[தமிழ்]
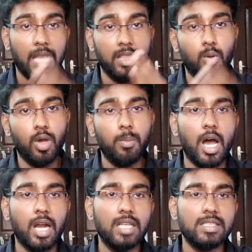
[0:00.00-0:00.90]
அந்த ஒரு
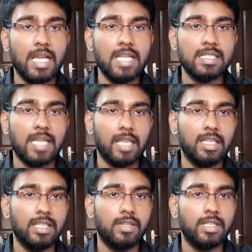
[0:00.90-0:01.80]
பிளாக்ல சேஞ்ச்
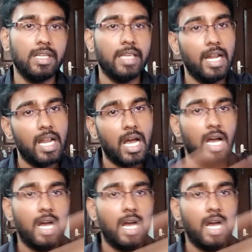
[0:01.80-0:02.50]
நடந்தது வந்துட்டு எல்லா